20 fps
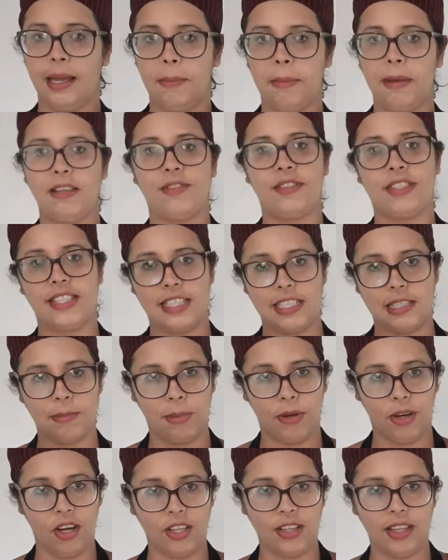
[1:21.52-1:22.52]
Mas vocês
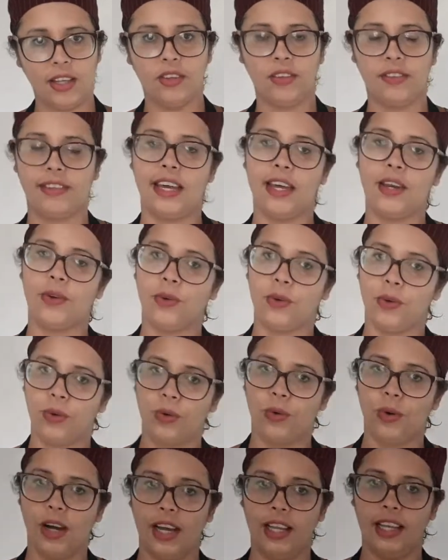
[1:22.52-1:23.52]
podem usar o
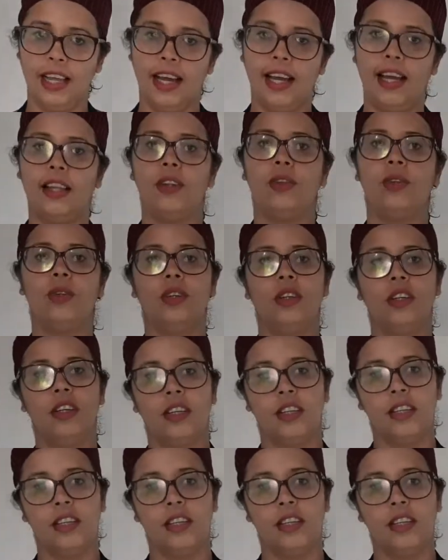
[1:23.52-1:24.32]
coco ralado